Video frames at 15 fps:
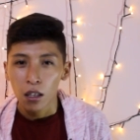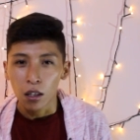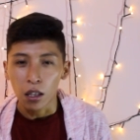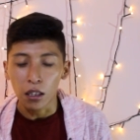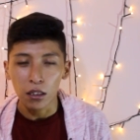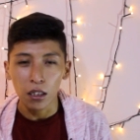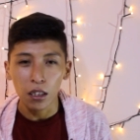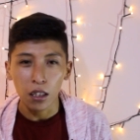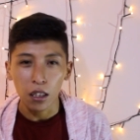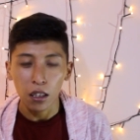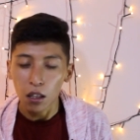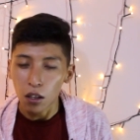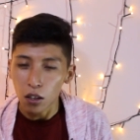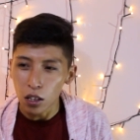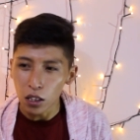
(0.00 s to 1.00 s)
acerca
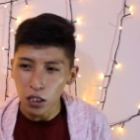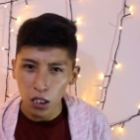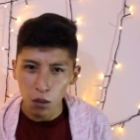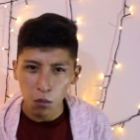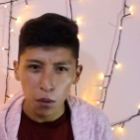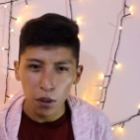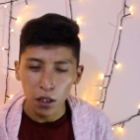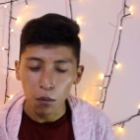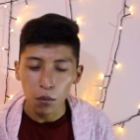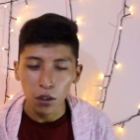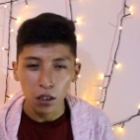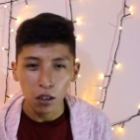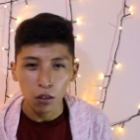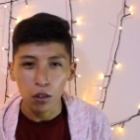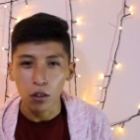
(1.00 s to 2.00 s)
que Justin Bieber también
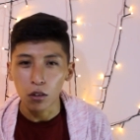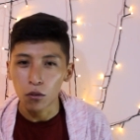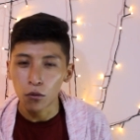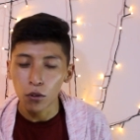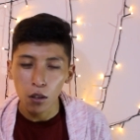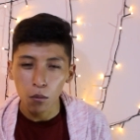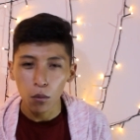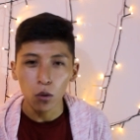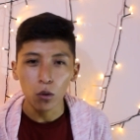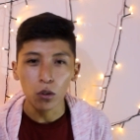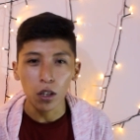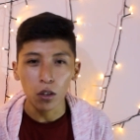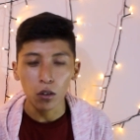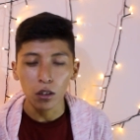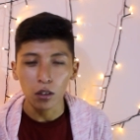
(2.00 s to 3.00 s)
bueno, fue
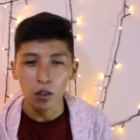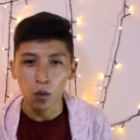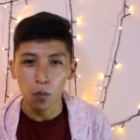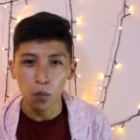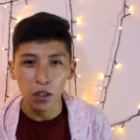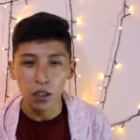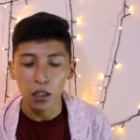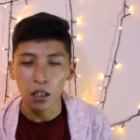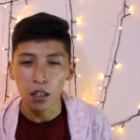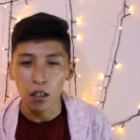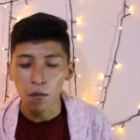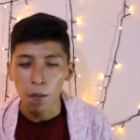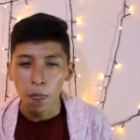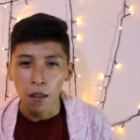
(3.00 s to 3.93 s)
involucrado en este Pizzagate,